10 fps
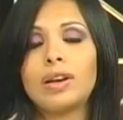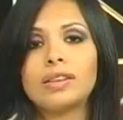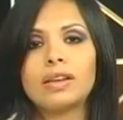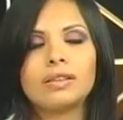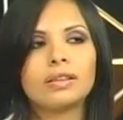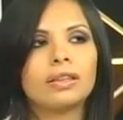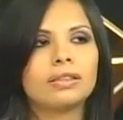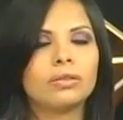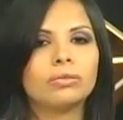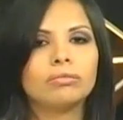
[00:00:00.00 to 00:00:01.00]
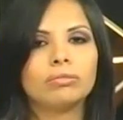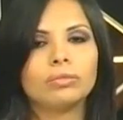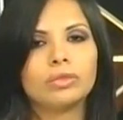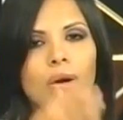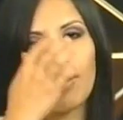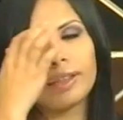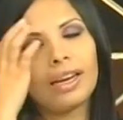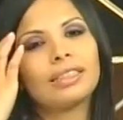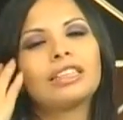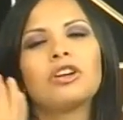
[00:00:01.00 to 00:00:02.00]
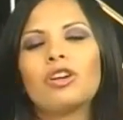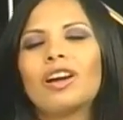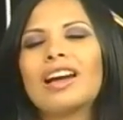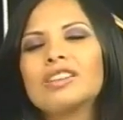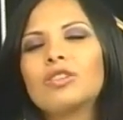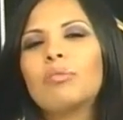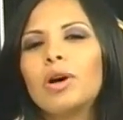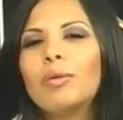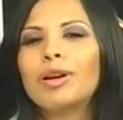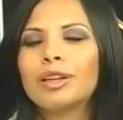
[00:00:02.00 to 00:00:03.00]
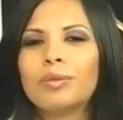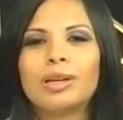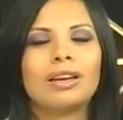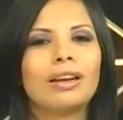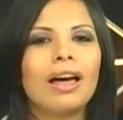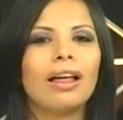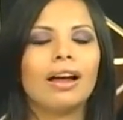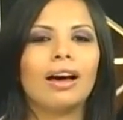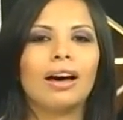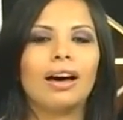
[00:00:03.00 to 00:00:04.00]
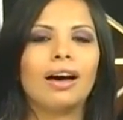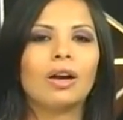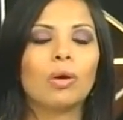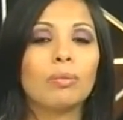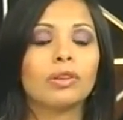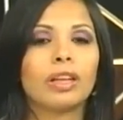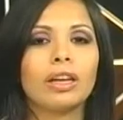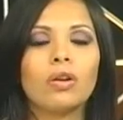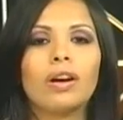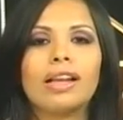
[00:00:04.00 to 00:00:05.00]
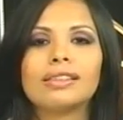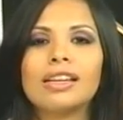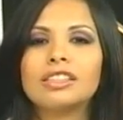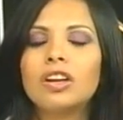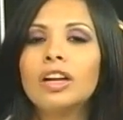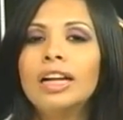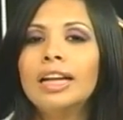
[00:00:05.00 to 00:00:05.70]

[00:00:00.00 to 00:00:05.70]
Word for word: hacer. Se está haciendo un, trabajo interesante. Yo creo que en eso no podemos recriminarle nada al cuerpo técnico de la selección.